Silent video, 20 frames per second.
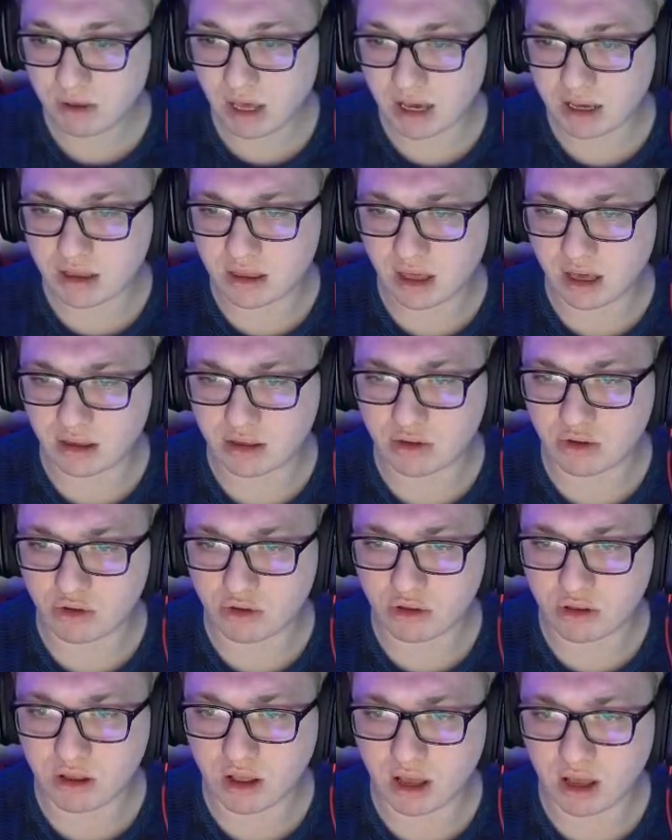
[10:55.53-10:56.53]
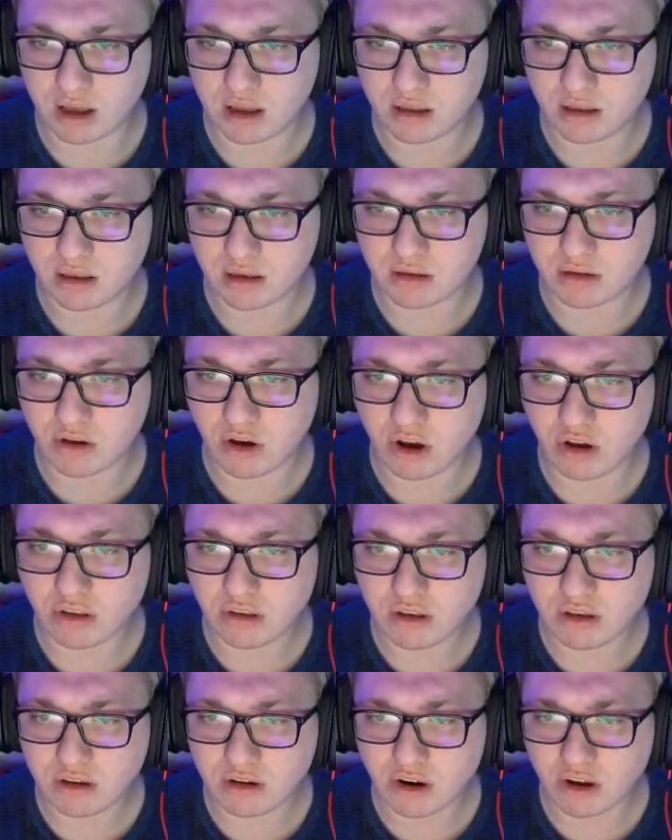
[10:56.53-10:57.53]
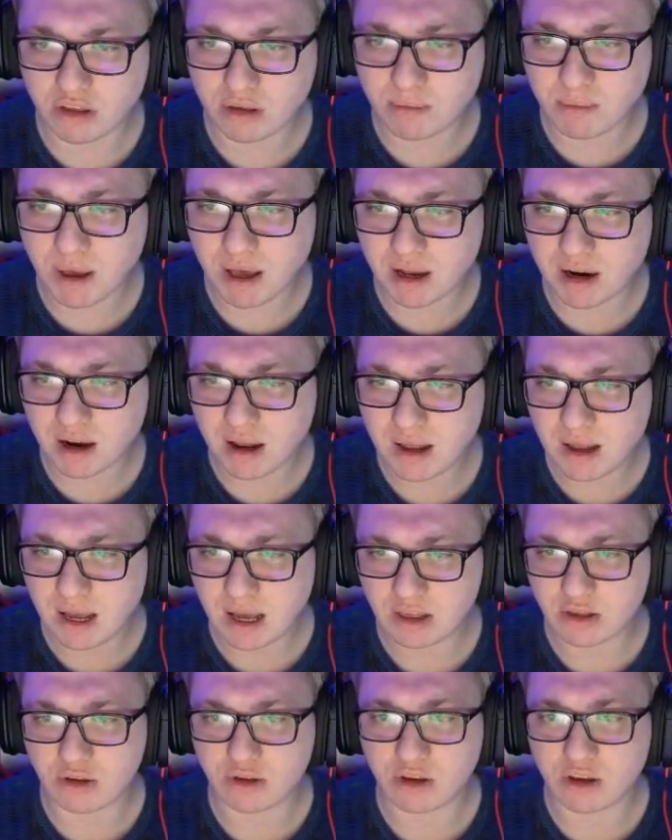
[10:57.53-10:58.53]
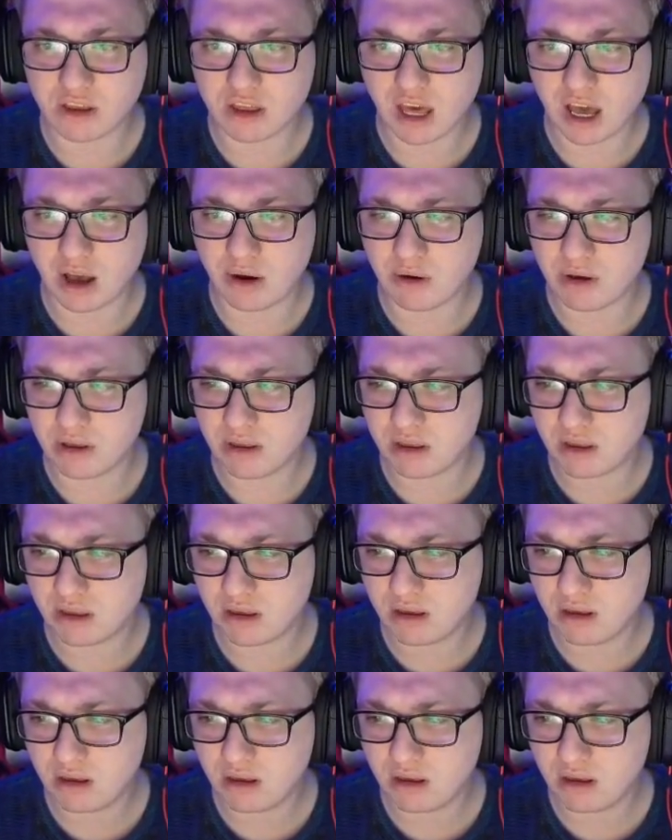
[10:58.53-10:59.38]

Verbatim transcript: Jak ciasto źle? Niezgodny? Rozmiar? A co ty chciałeś?